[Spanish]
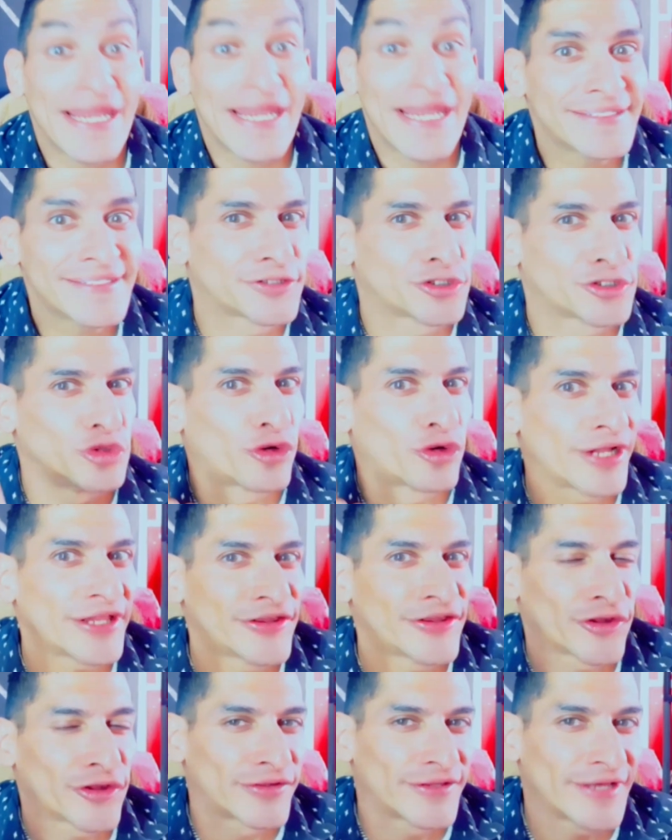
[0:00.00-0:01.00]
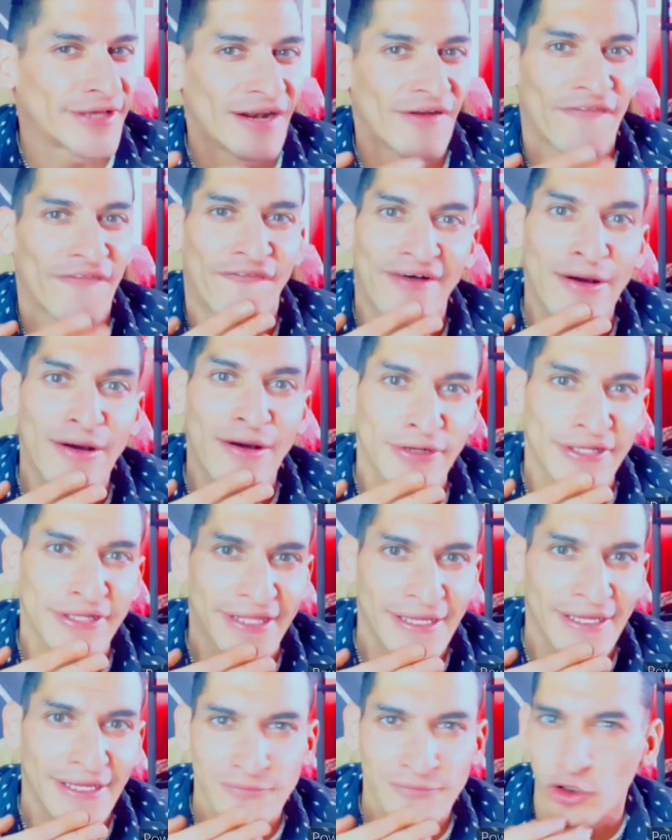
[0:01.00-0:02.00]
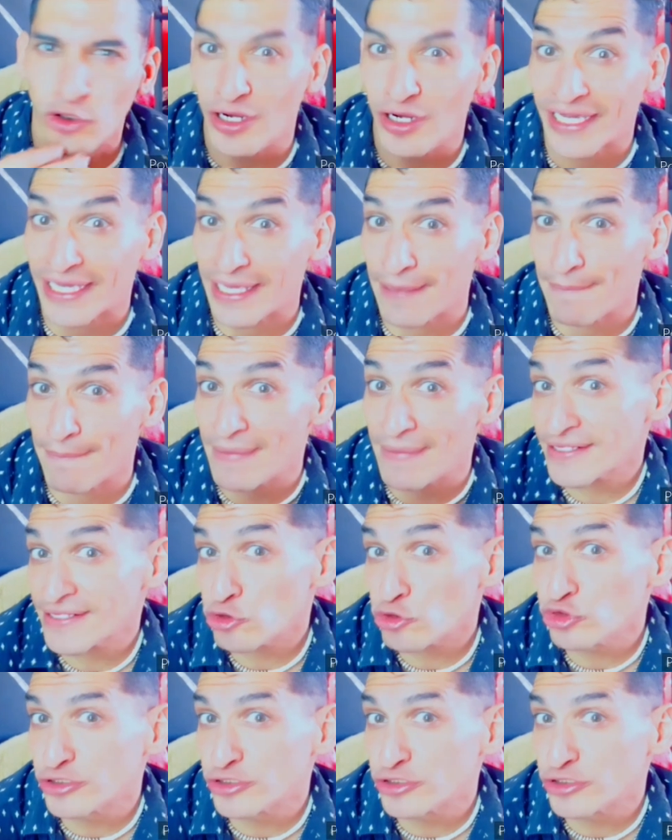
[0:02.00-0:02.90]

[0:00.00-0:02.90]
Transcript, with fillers: es tu red social favorita o la que más